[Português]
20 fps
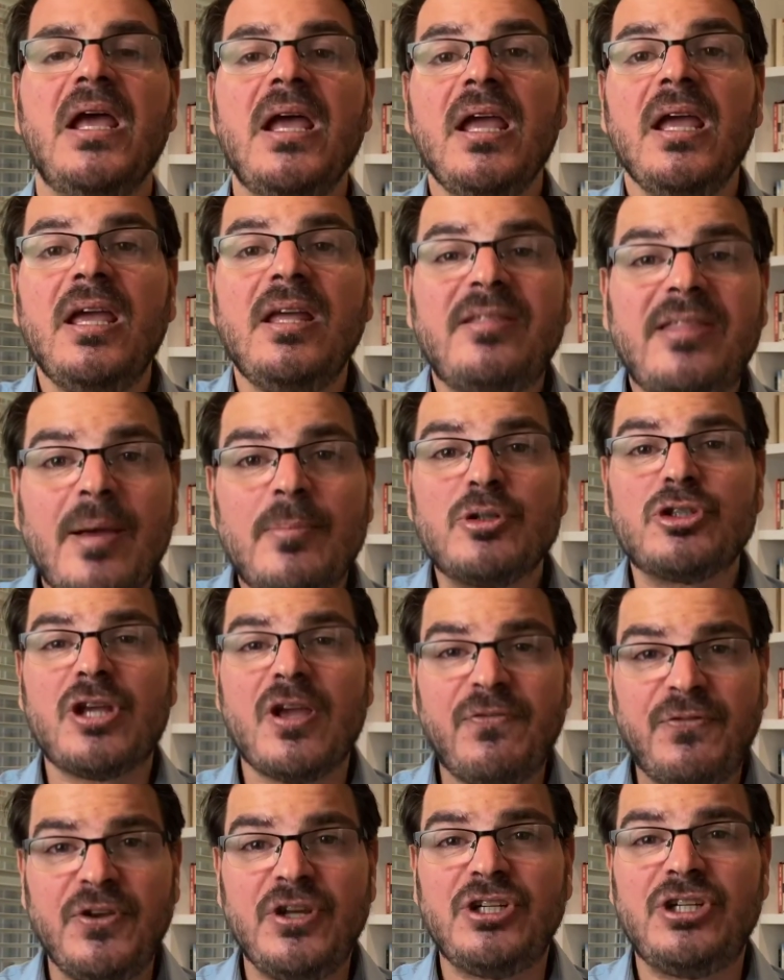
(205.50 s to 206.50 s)
E temos
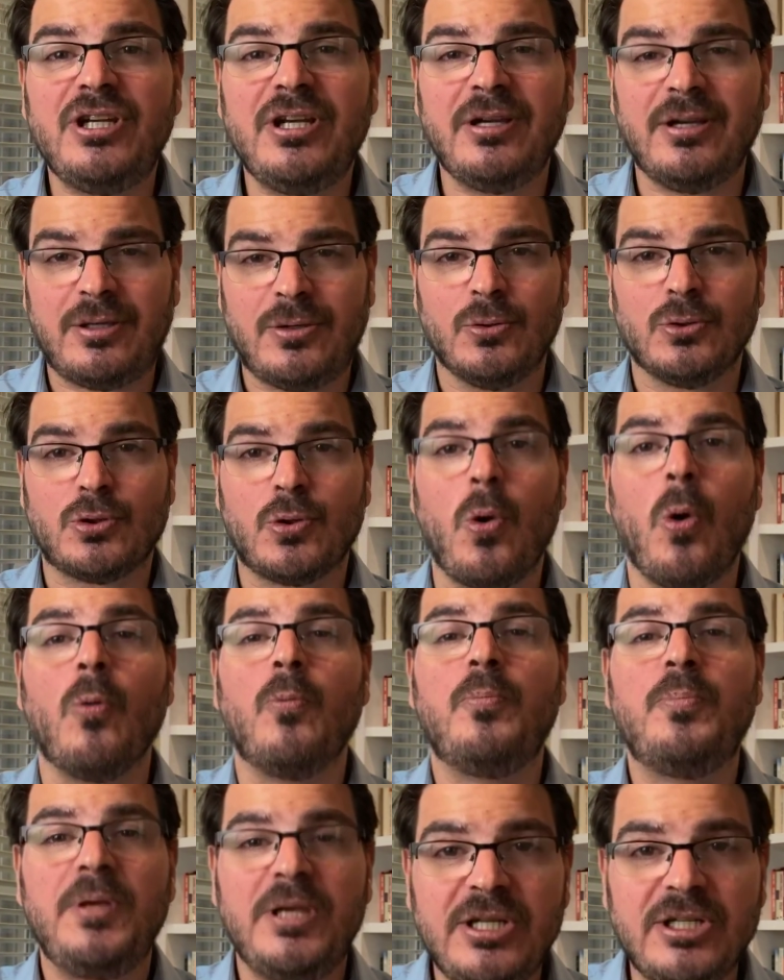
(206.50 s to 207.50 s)
que fingir que os
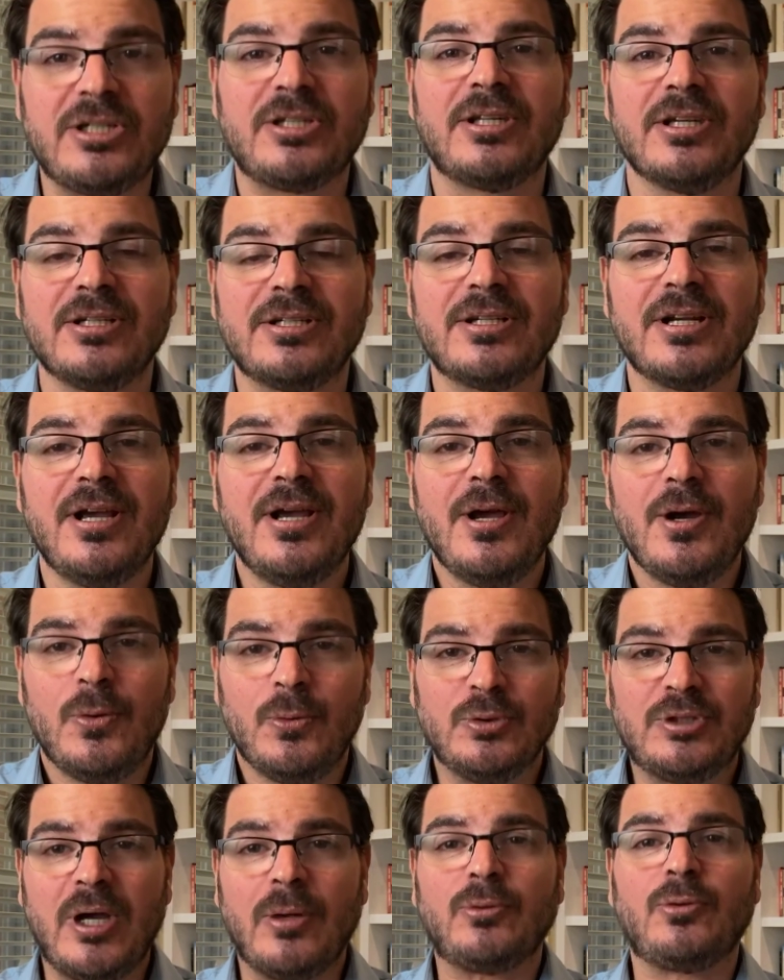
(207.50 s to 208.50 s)
golpistas,
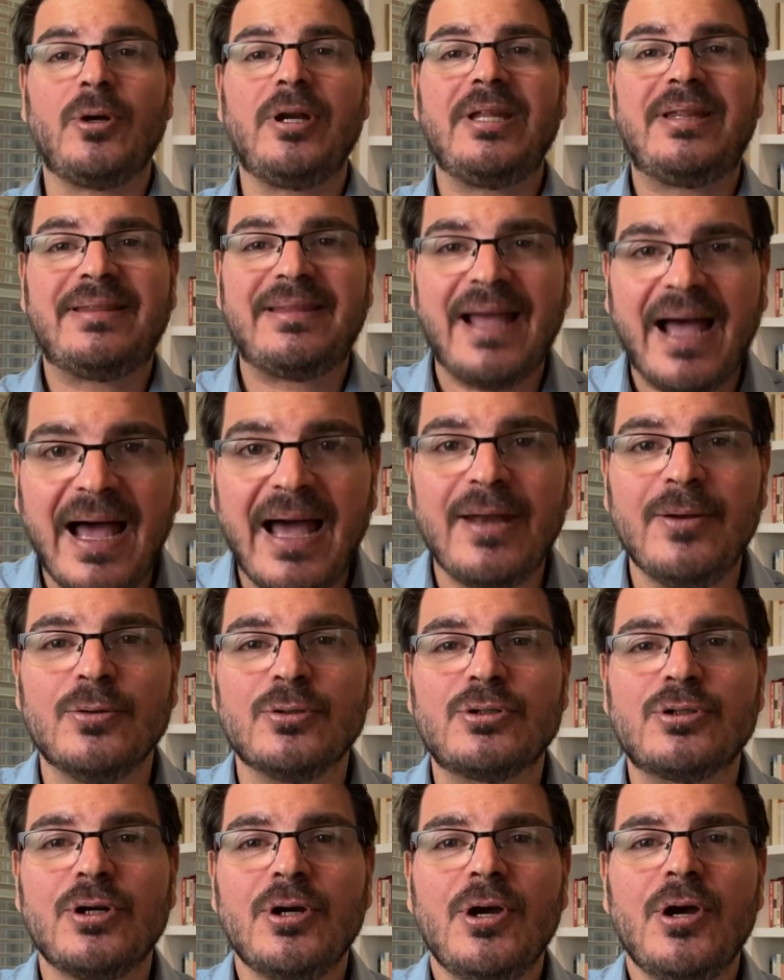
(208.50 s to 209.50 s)
os
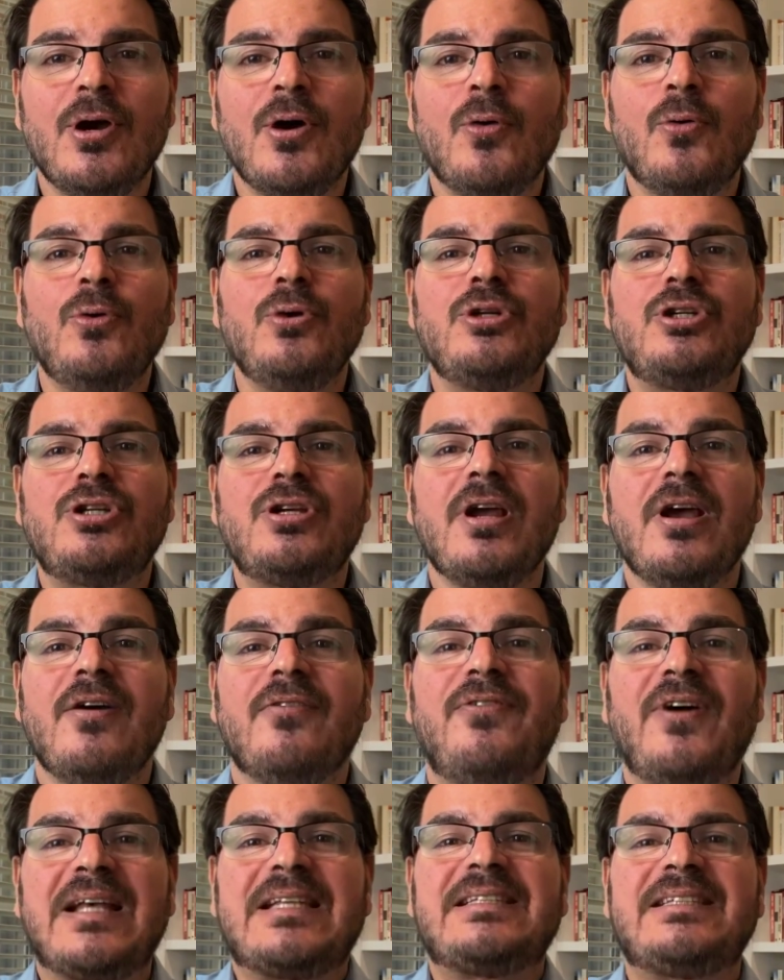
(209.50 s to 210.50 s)
autoritários, os
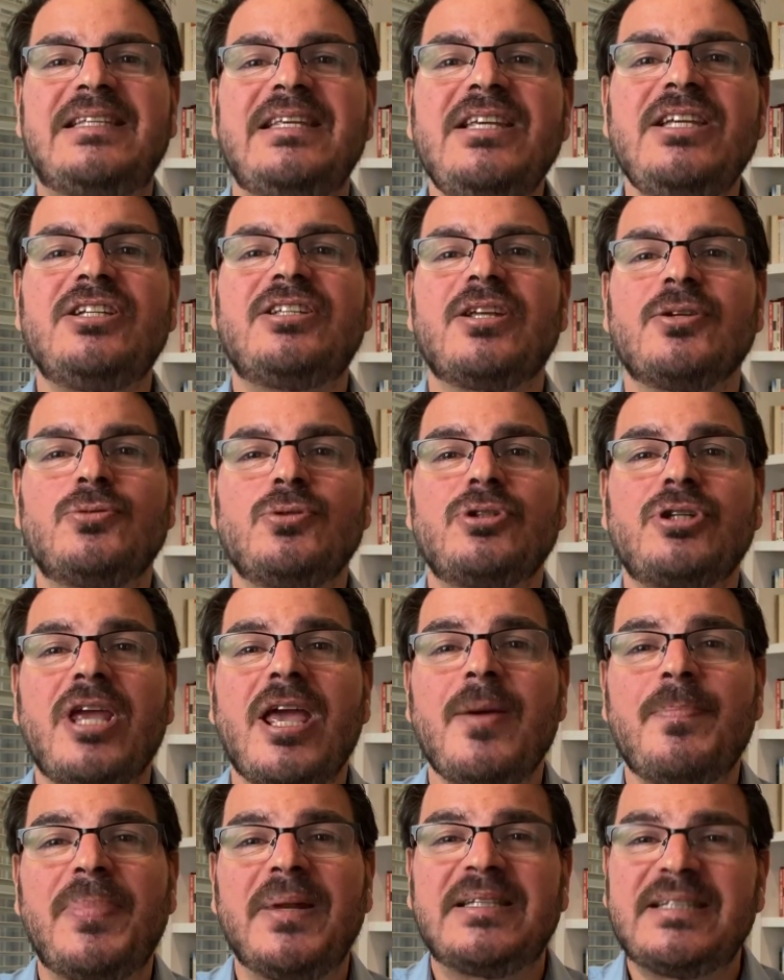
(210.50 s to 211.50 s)
fascistas, os que
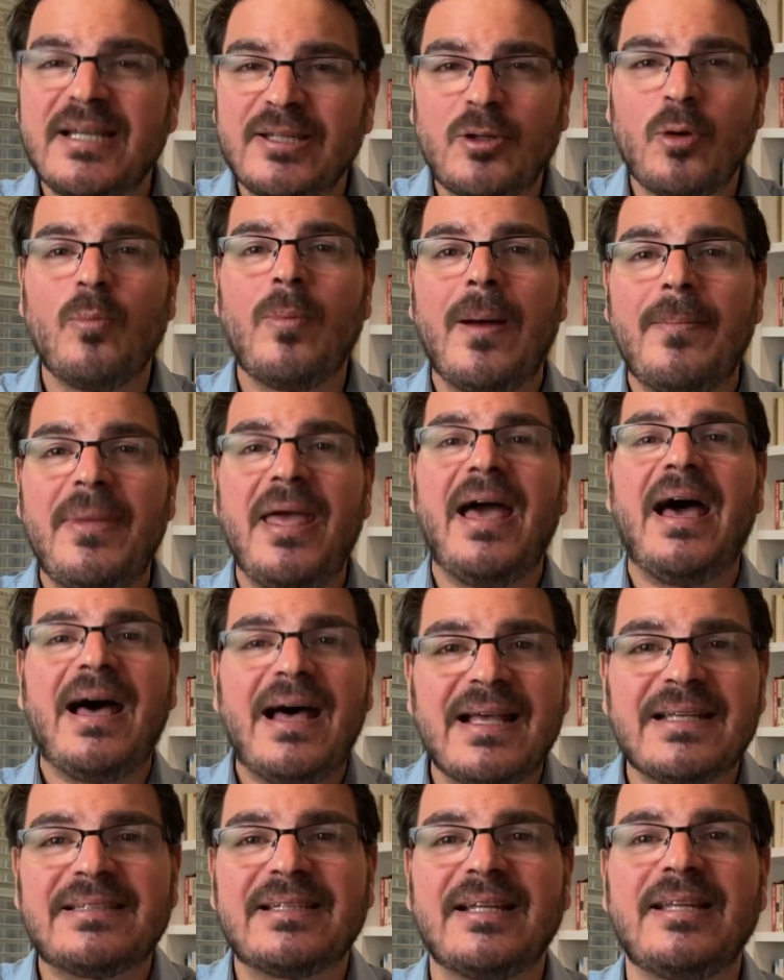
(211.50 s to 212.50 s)
representam uma
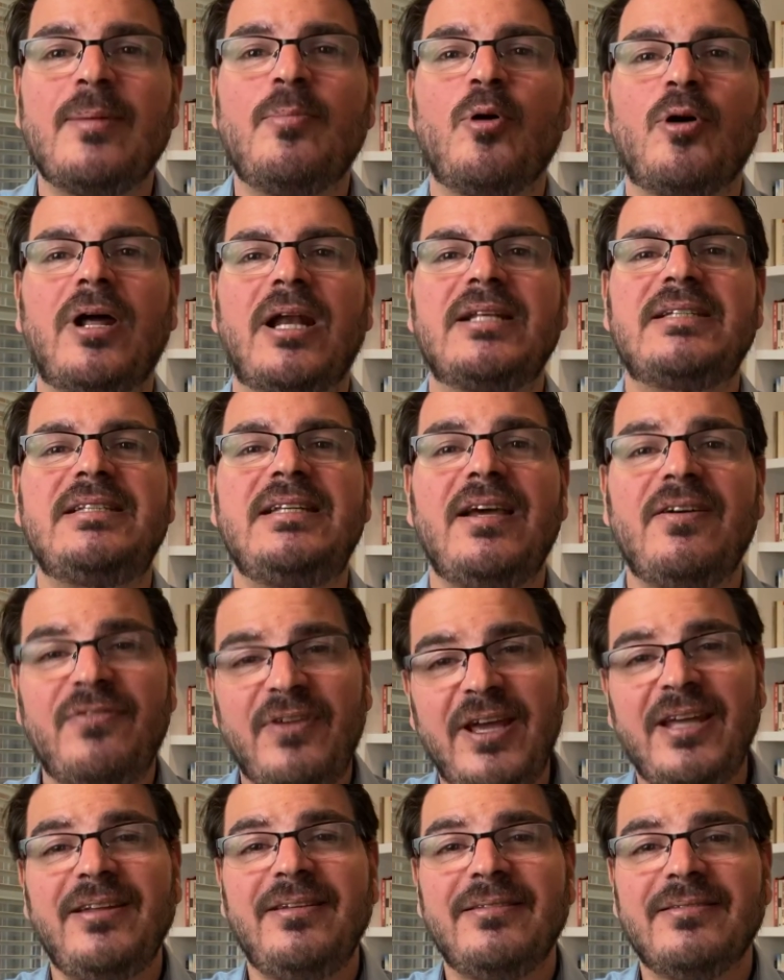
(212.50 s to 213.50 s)
ameaça à democracia,
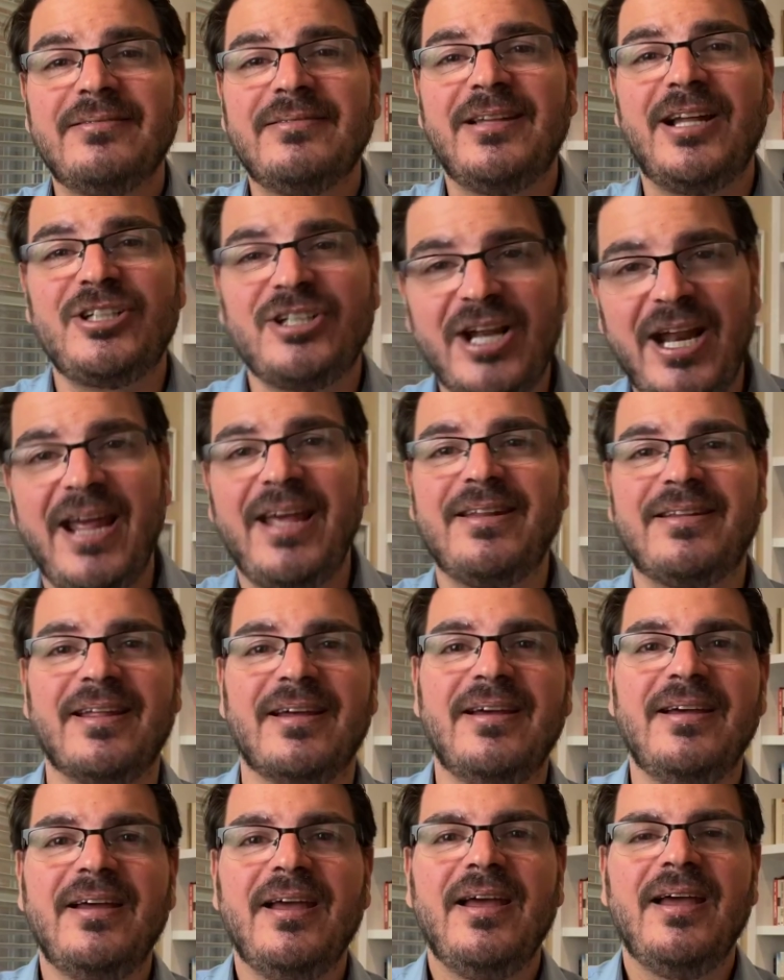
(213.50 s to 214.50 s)
vêm da
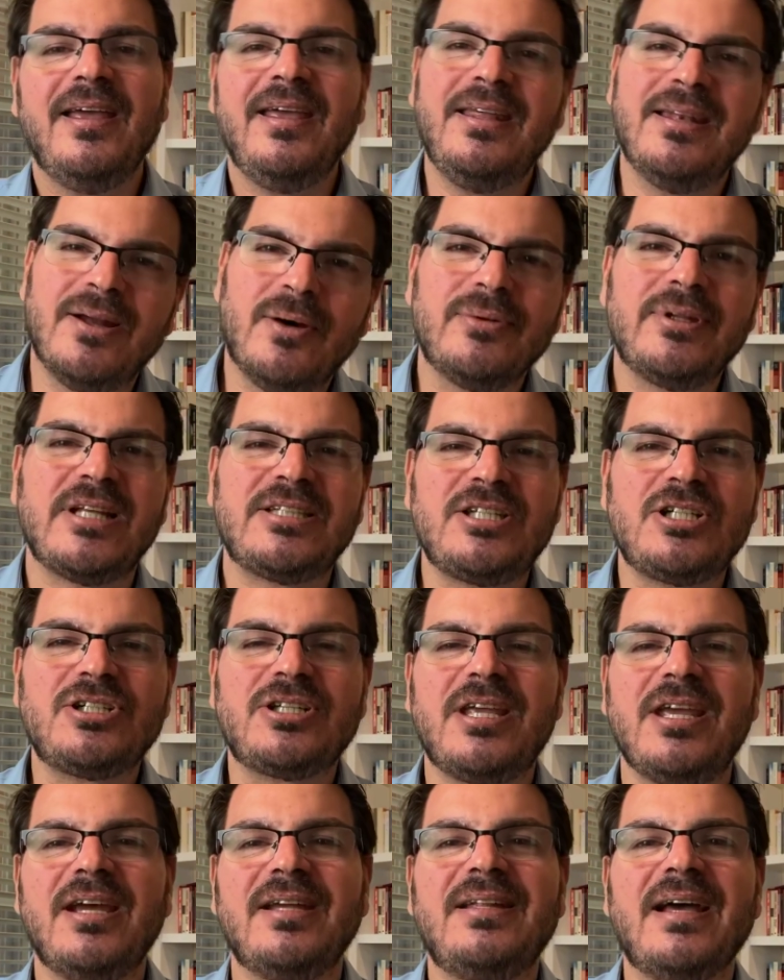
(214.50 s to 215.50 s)
direita e não dessa
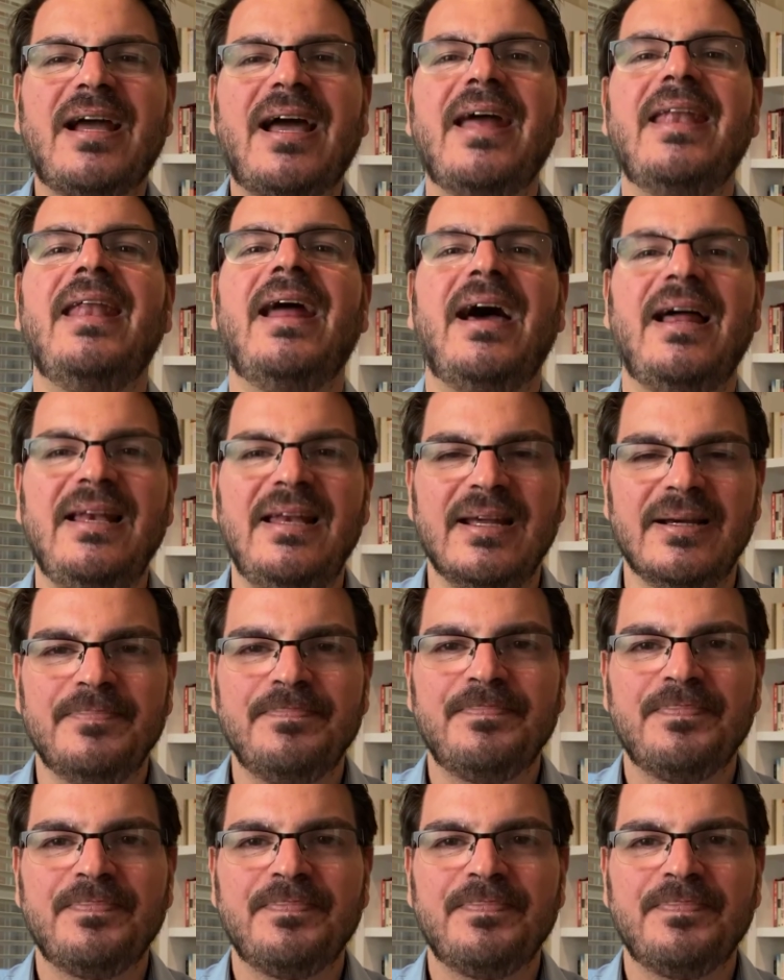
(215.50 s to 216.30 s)
esquerda canalha.